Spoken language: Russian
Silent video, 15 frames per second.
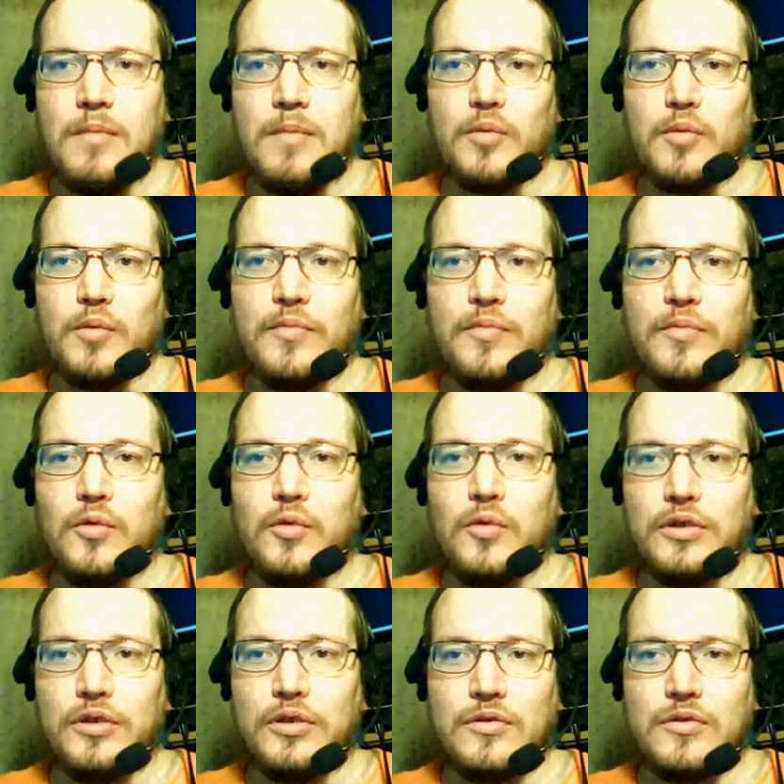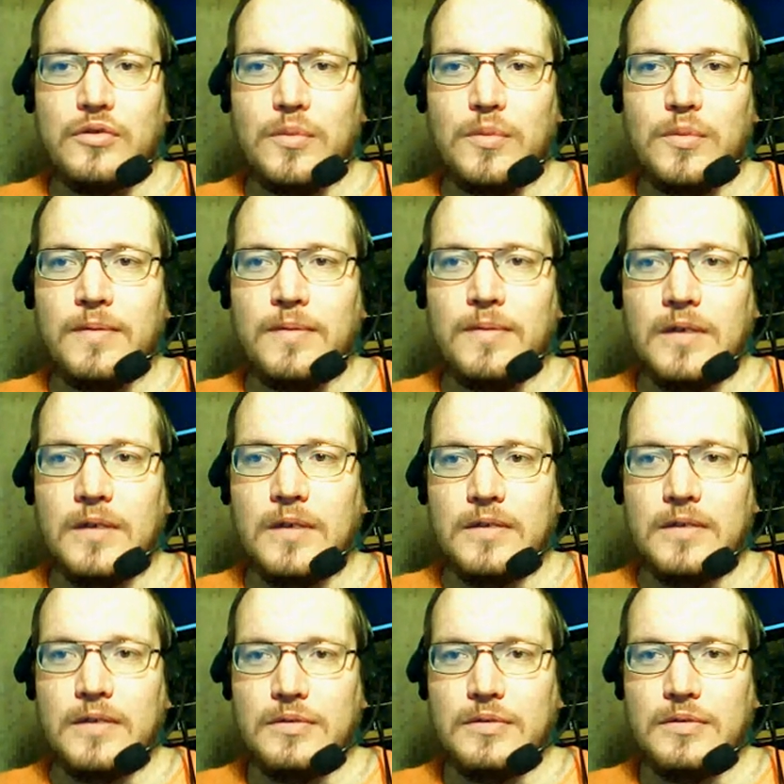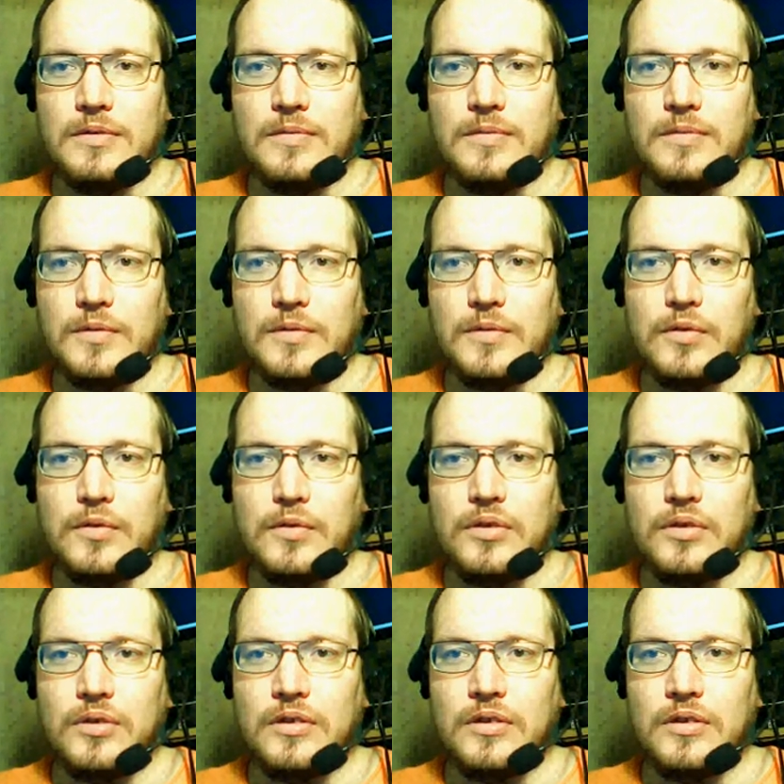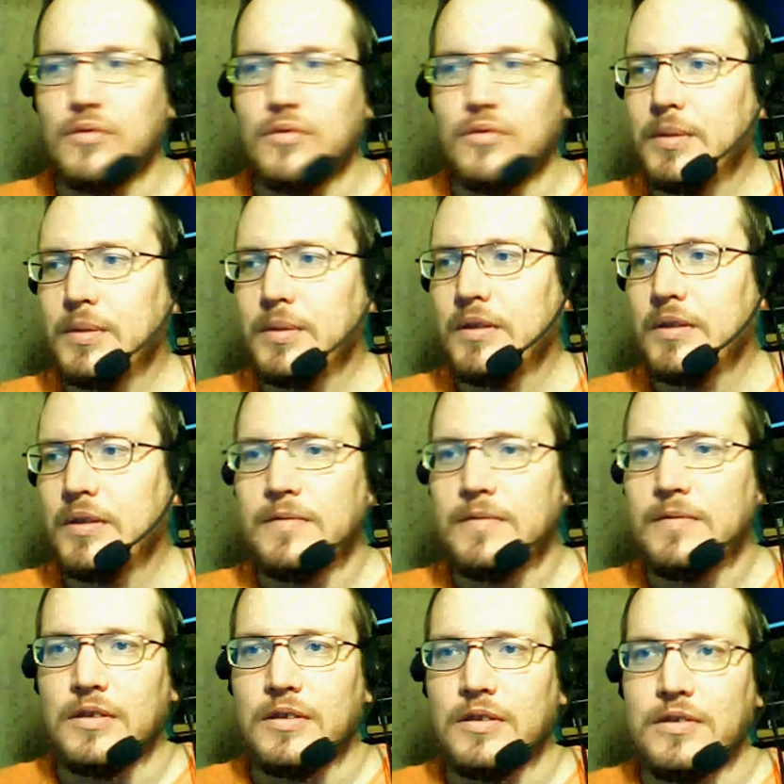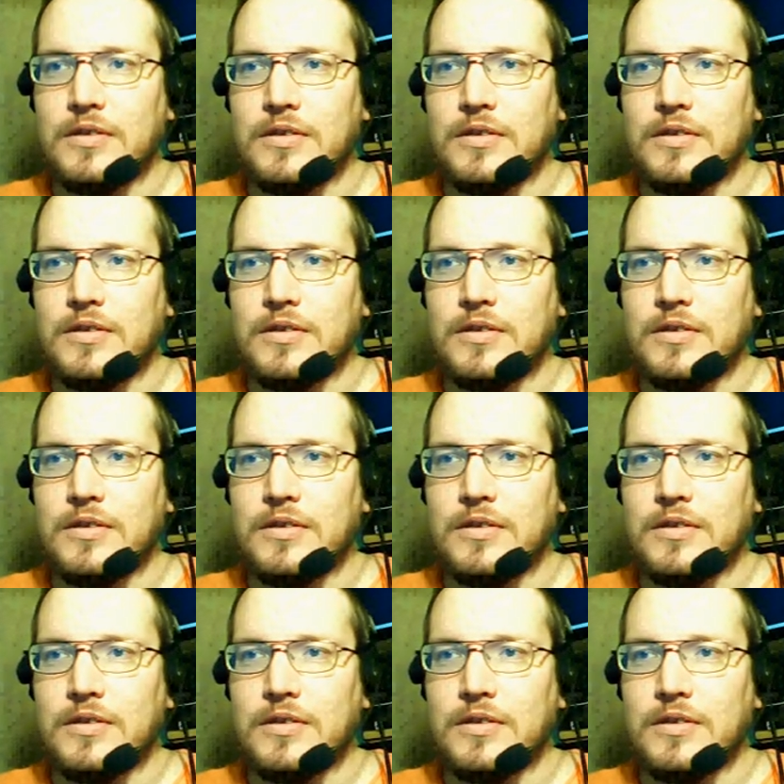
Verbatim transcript: Потом фигурные скобки вкладываются, вот фигурная скобка название.